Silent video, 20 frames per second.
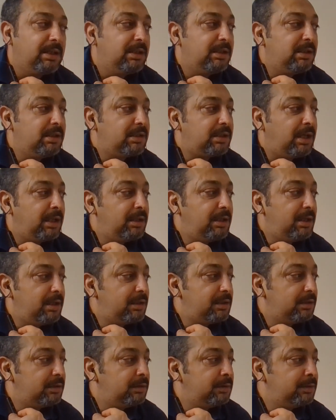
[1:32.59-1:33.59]

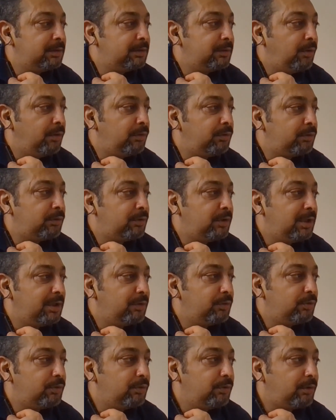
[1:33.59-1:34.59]
İnşallah olur diye
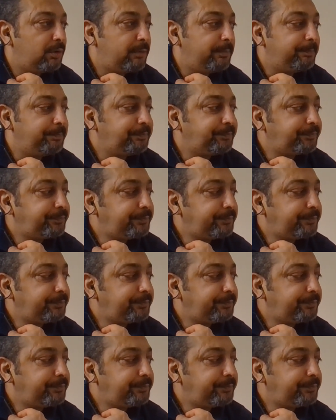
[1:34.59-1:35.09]
düşünüyorum.